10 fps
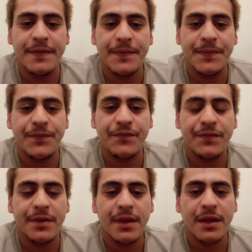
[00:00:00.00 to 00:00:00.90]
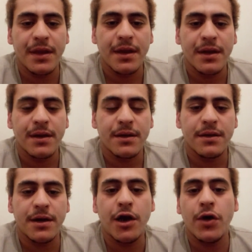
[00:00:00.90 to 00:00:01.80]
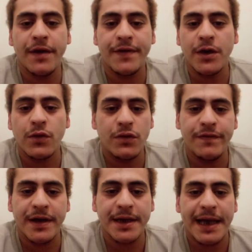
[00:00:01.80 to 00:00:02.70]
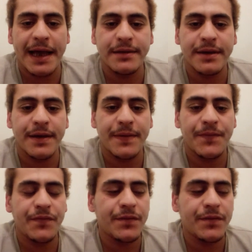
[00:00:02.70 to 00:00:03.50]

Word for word: et le réveillon le 24, euh,